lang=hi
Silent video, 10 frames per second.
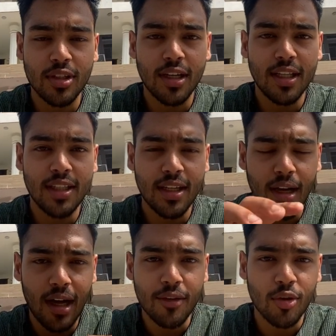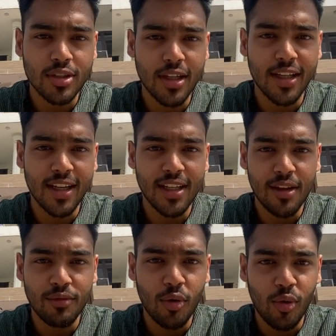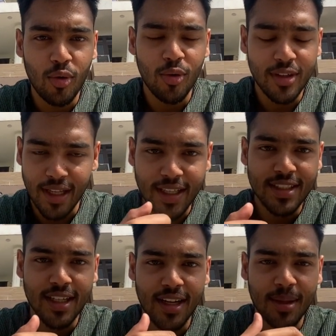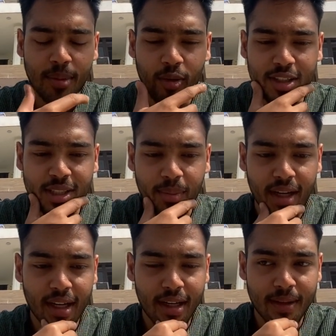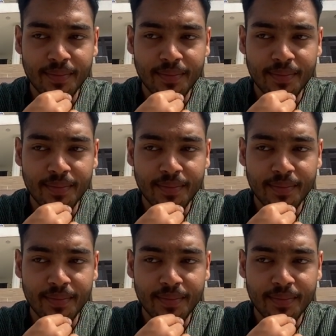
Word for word: करनी थी कार वॉश करने के लिए वो नहीं चल रही बिकॉज हमारा